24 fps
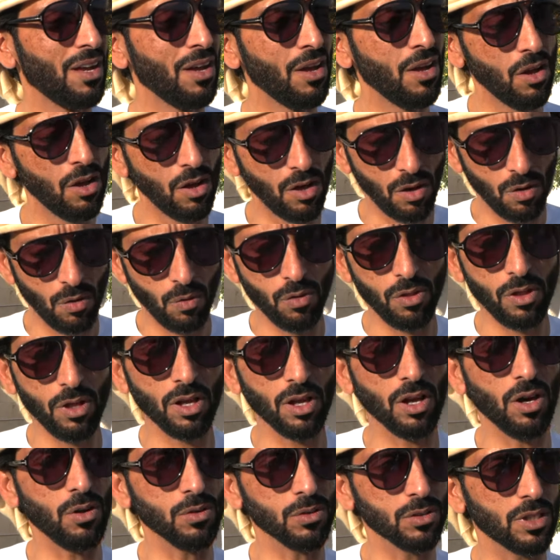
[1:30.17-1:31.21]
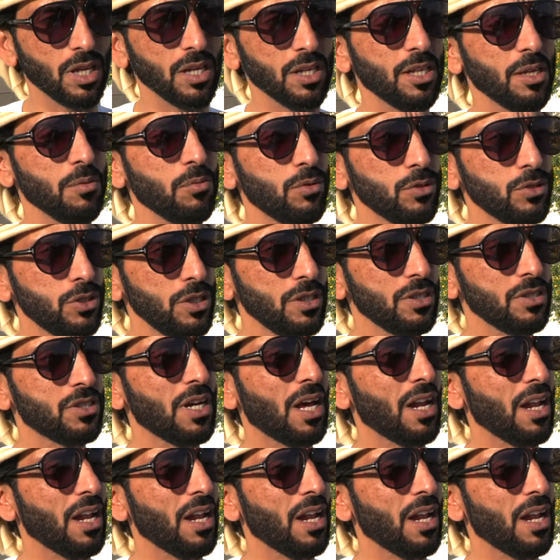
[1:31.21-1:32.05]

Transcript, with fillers: نعم وذي القعود طيب وشي ان شاء